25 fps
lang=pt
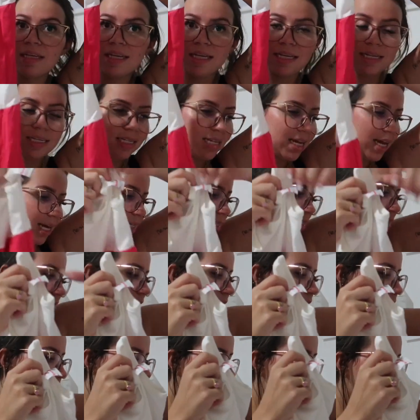500 reais, vocês
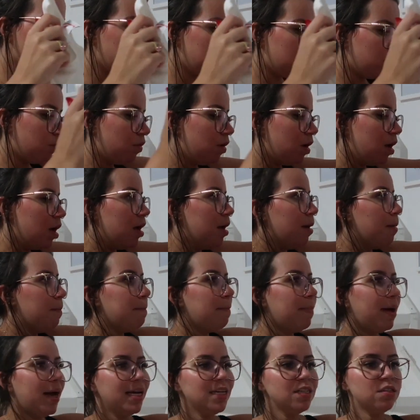acreditam?
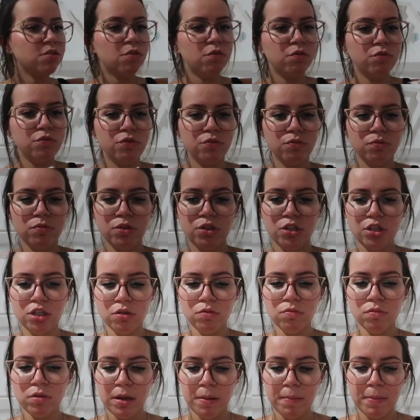Mais
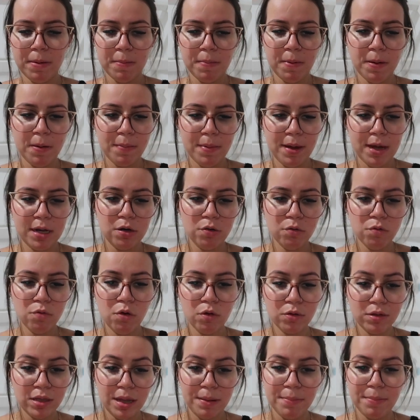conjuntinho também pra Manu,
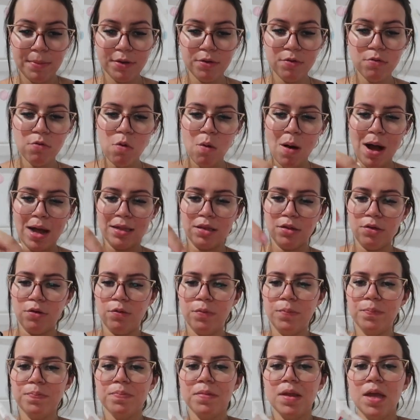ó. Tamanho
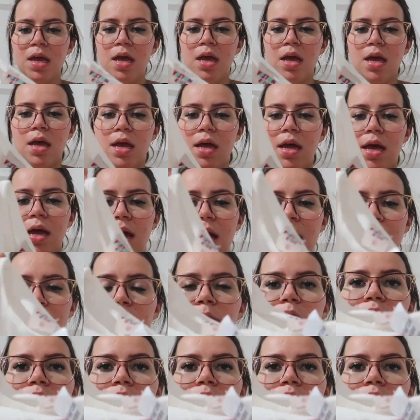4. A